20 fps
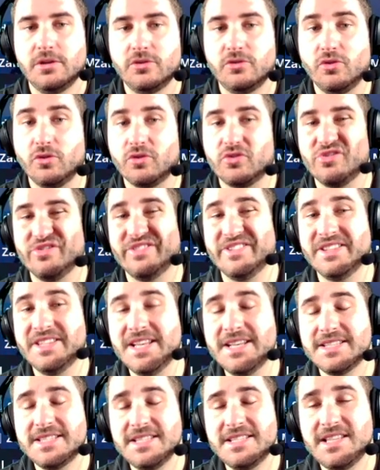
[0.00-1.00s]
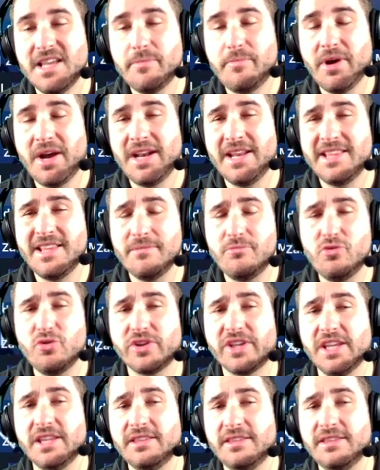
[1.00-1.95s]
Donc n'hésitez pas à les débloquer